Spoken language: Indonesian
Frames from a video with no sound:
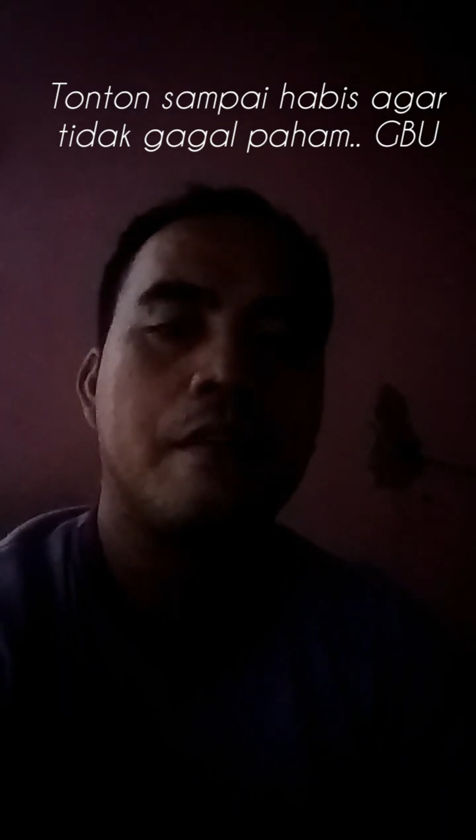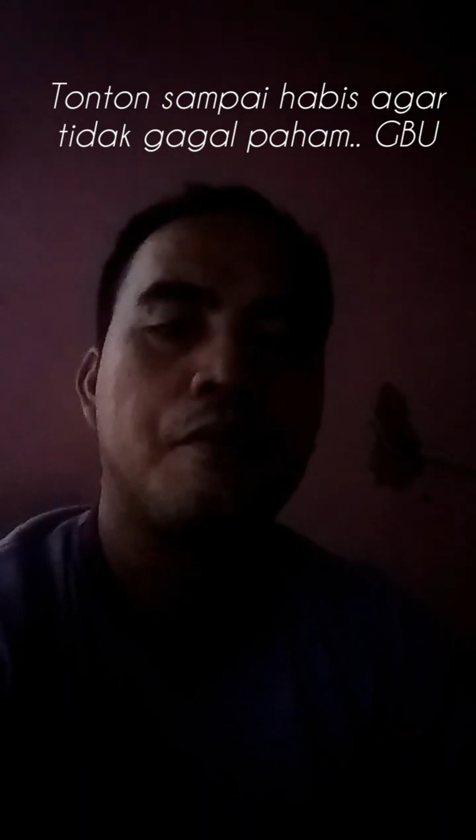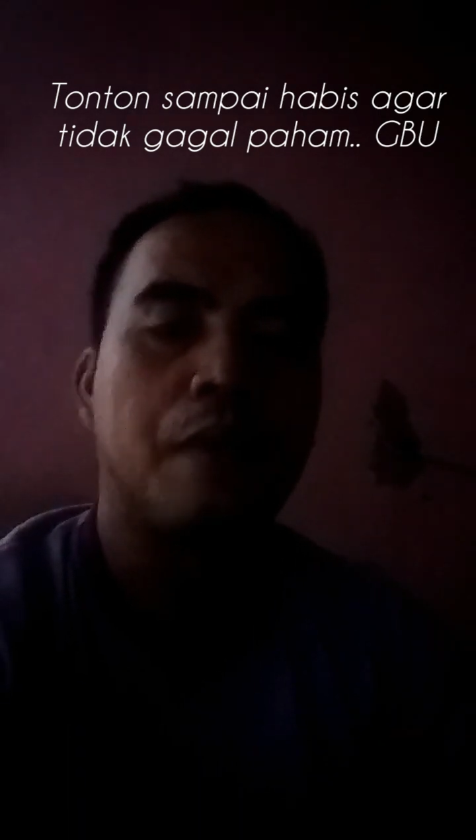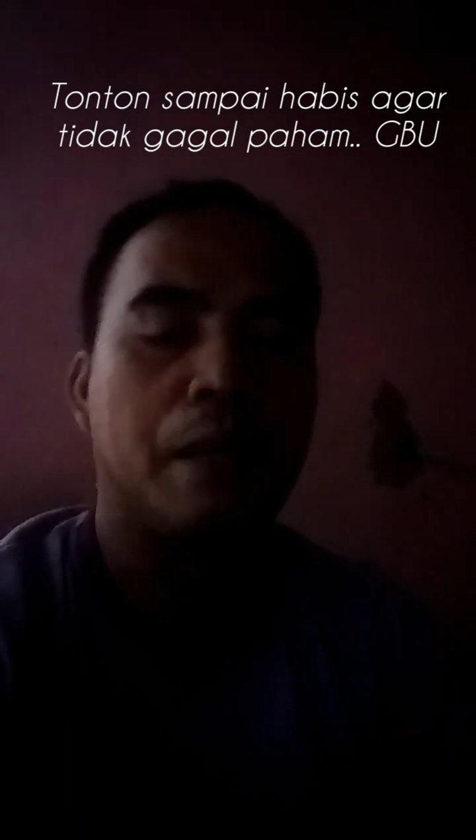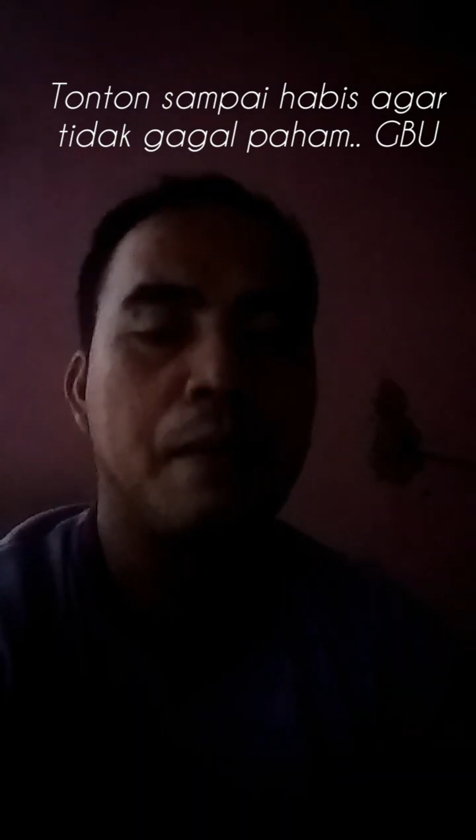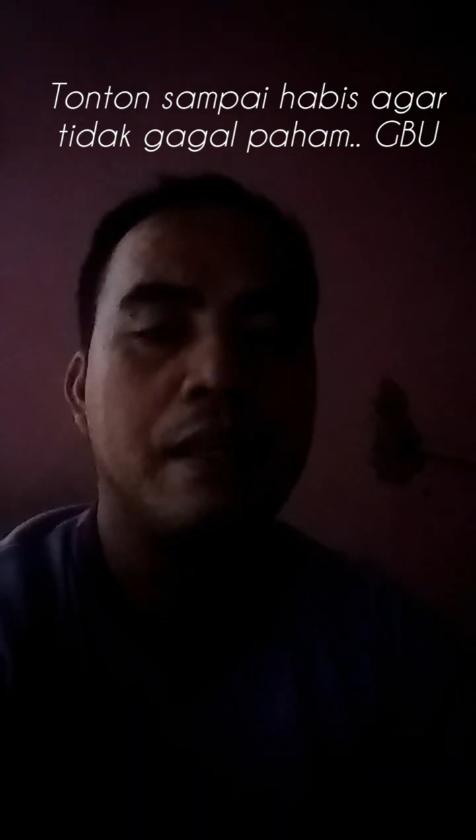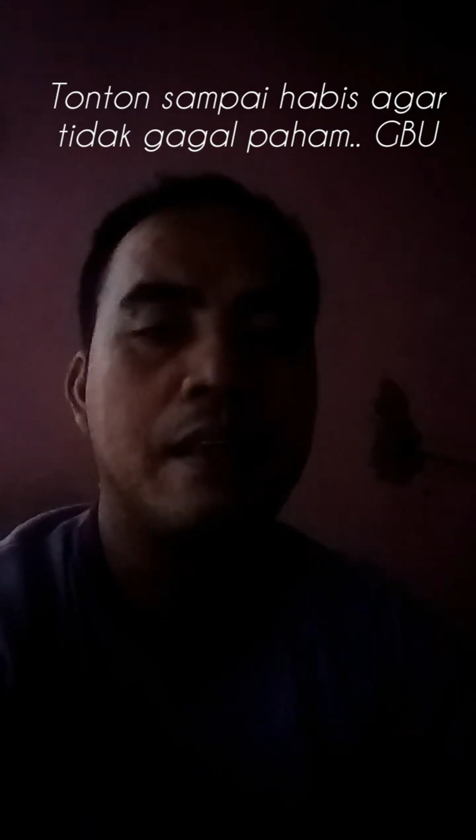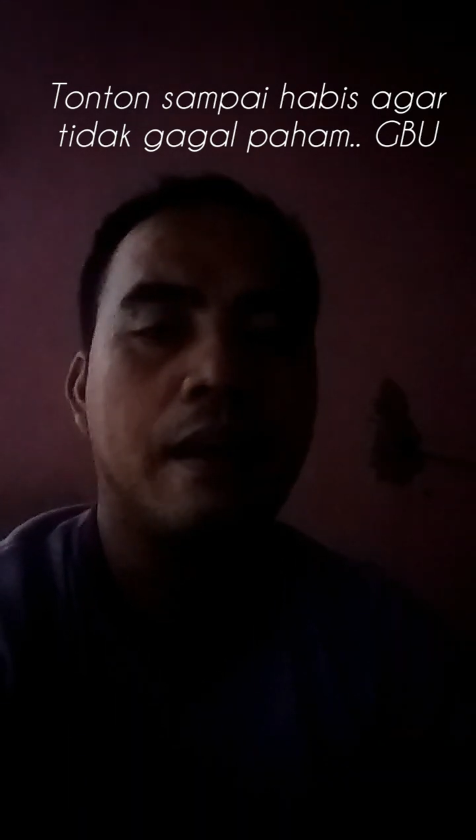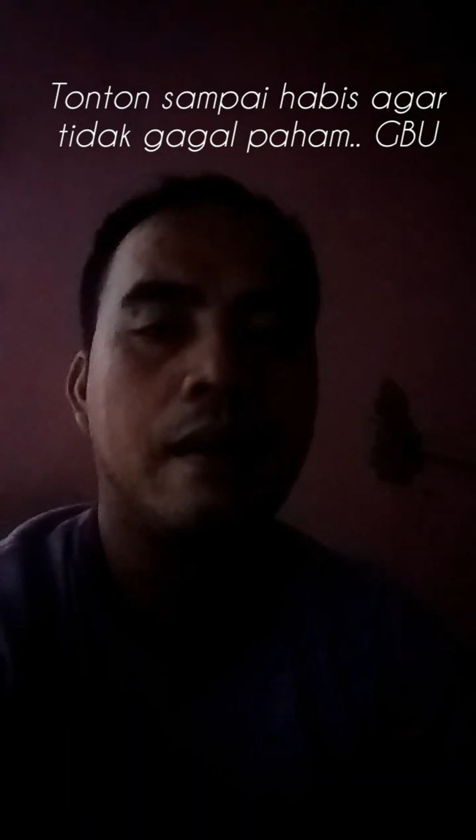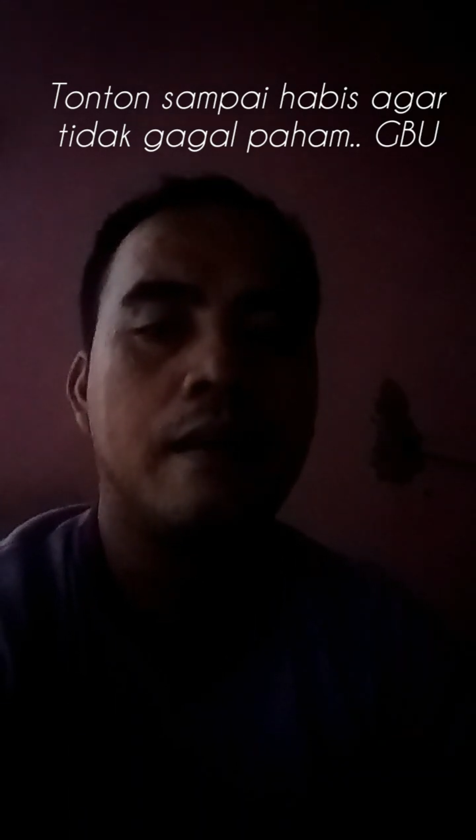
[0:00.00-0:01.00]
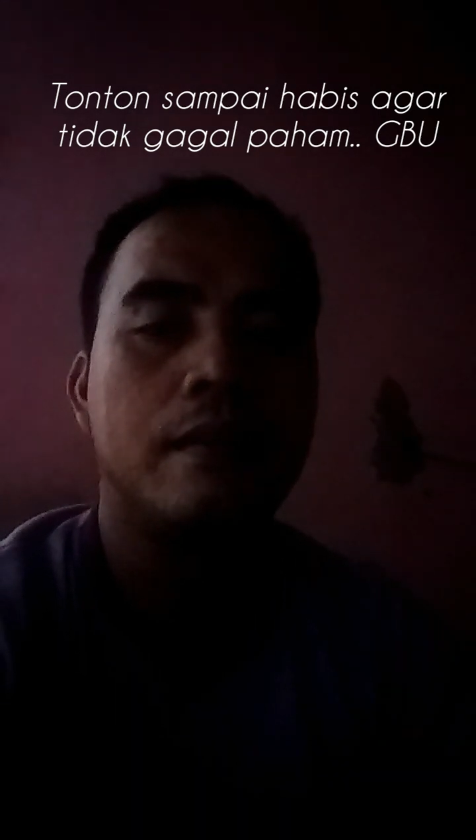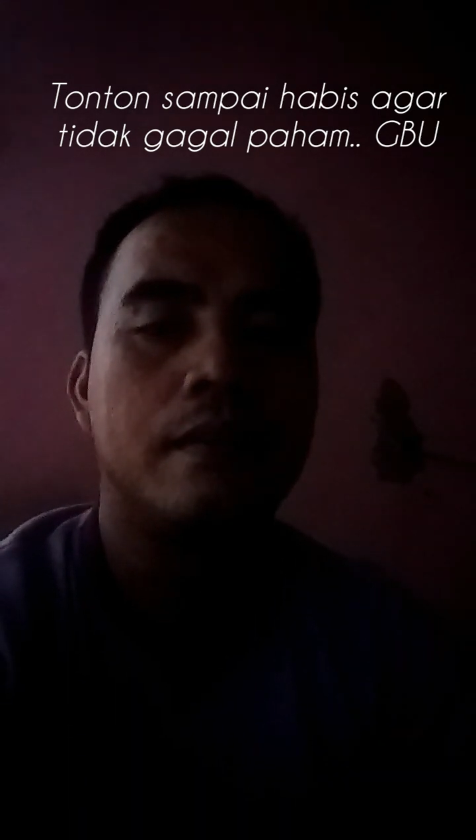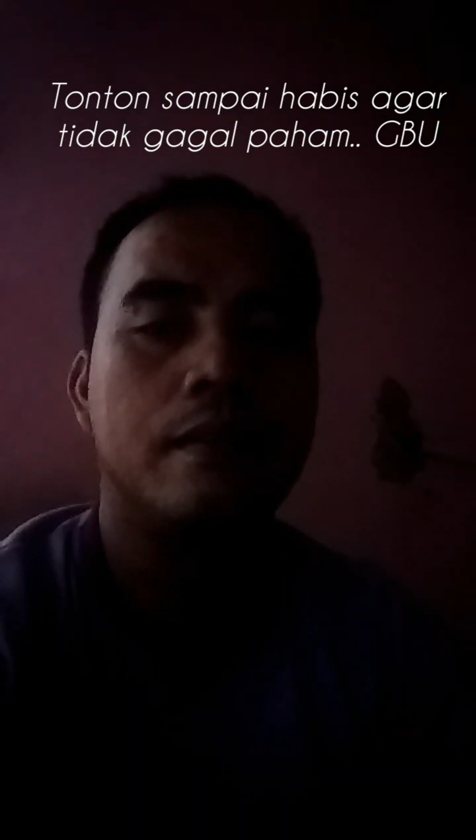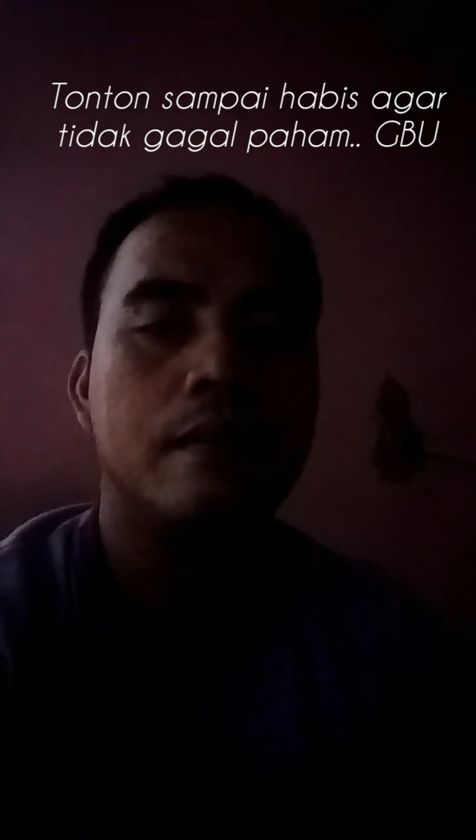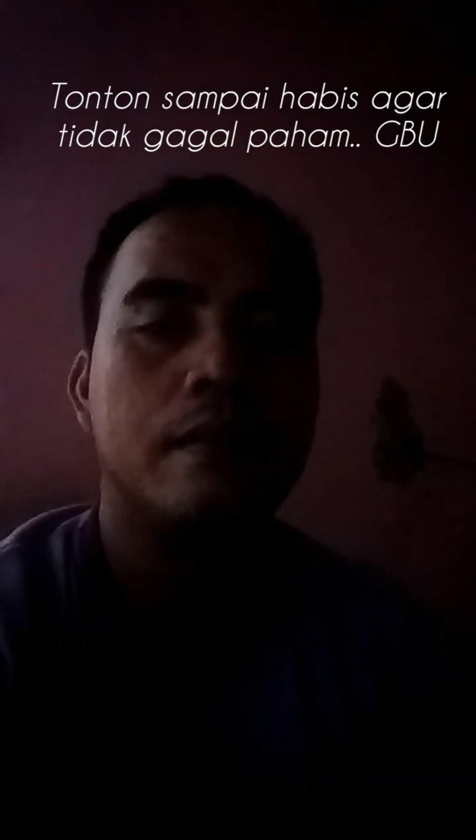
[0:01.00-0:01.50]
sebagai media.
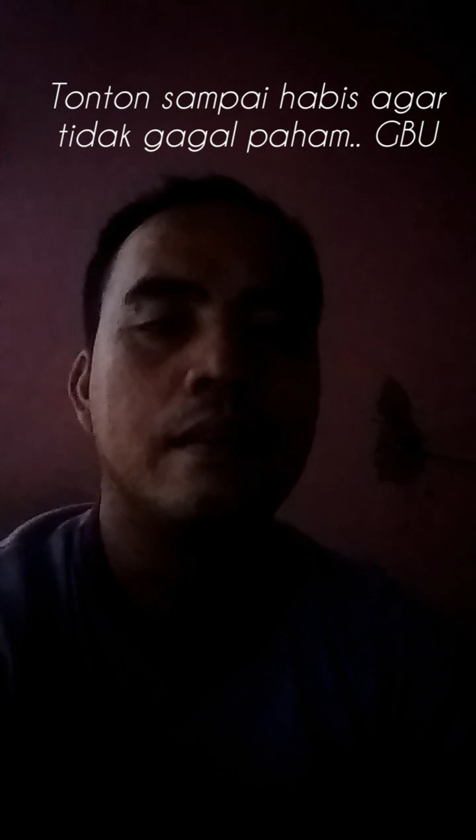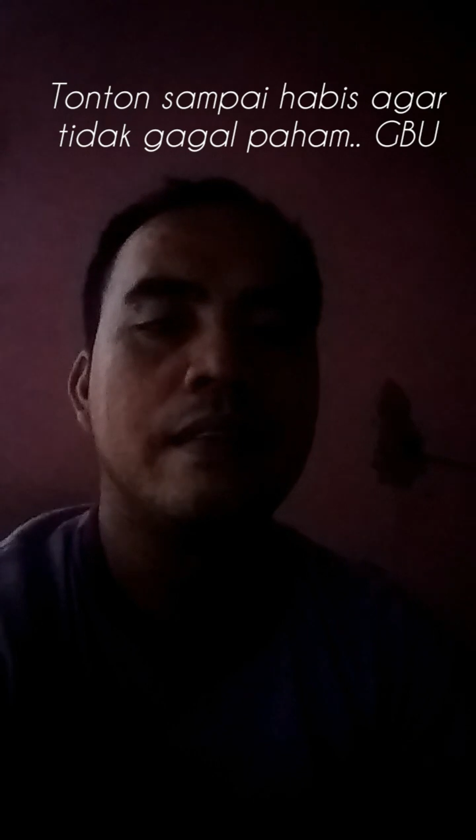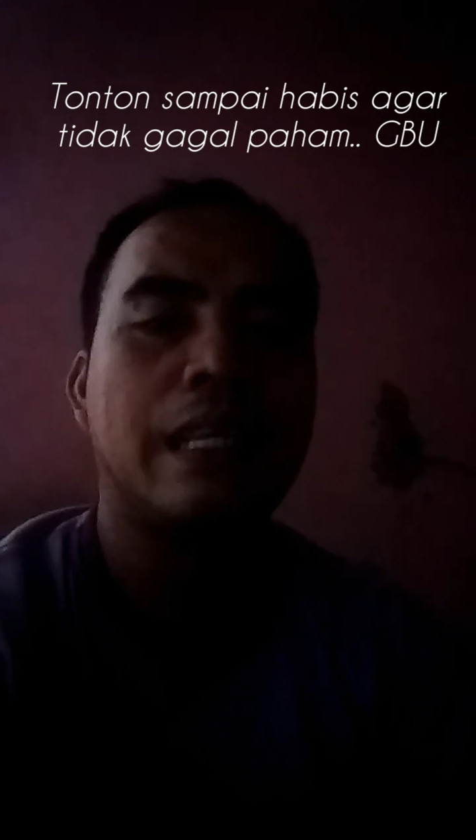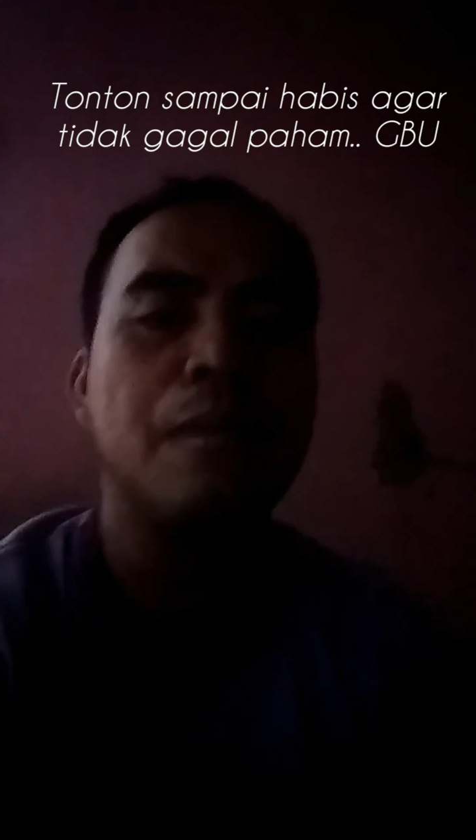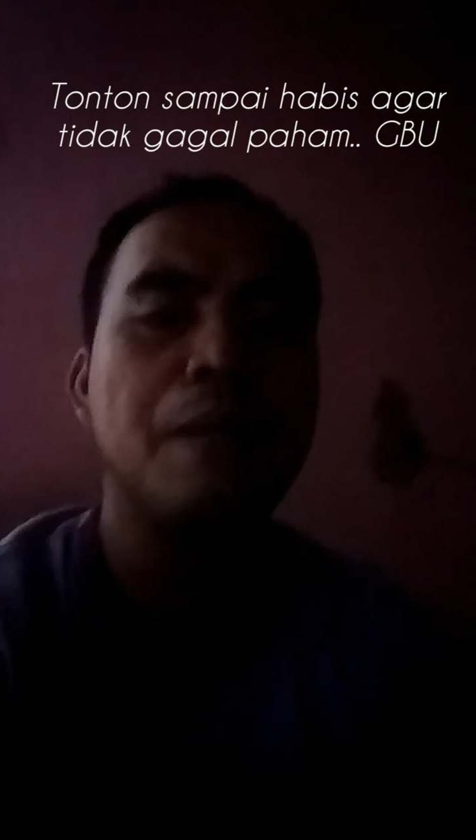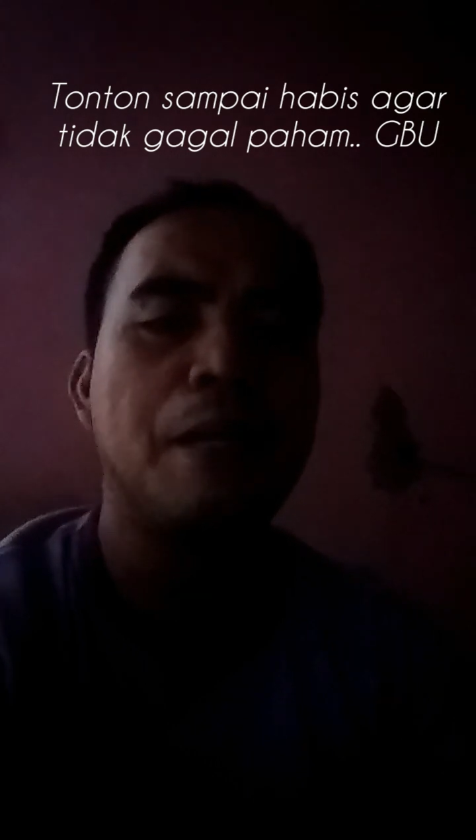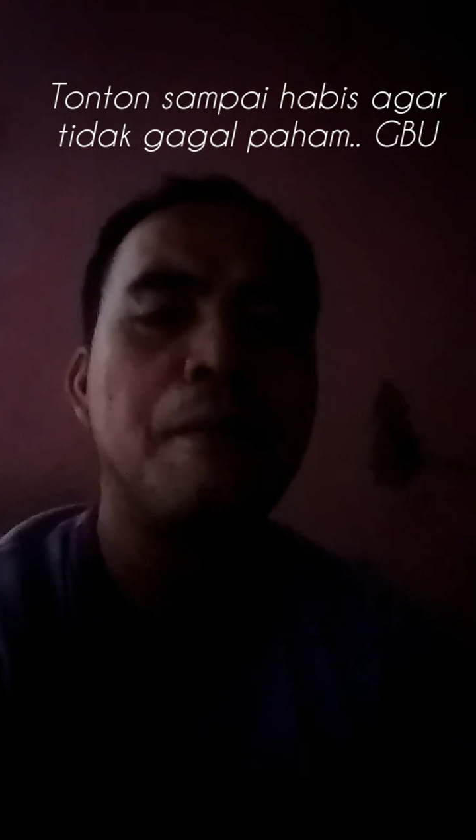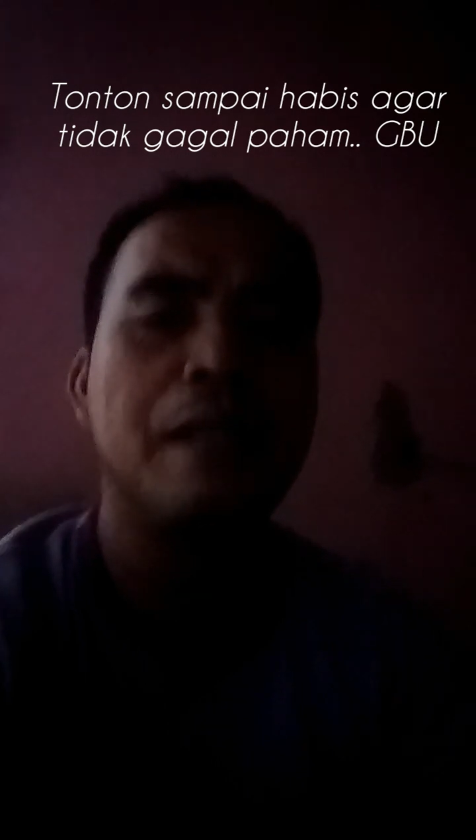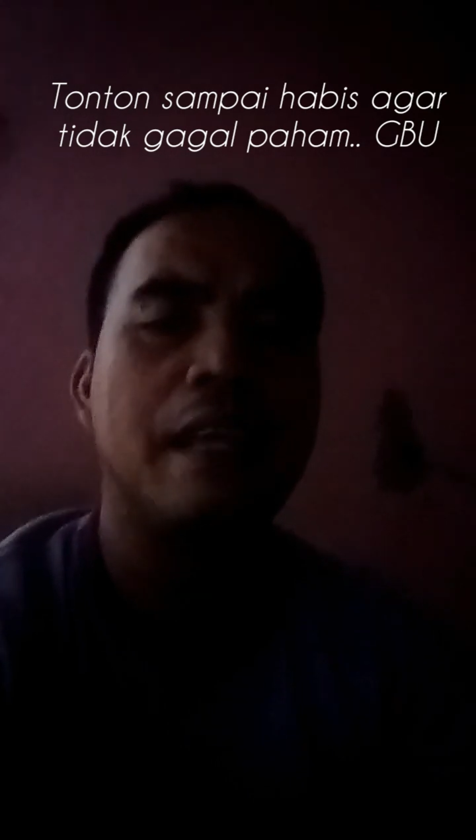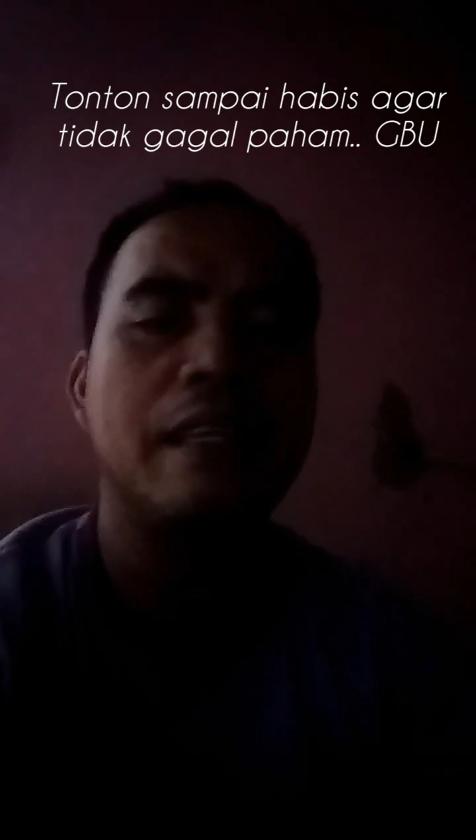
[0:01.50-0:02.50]
Jadi benda-benda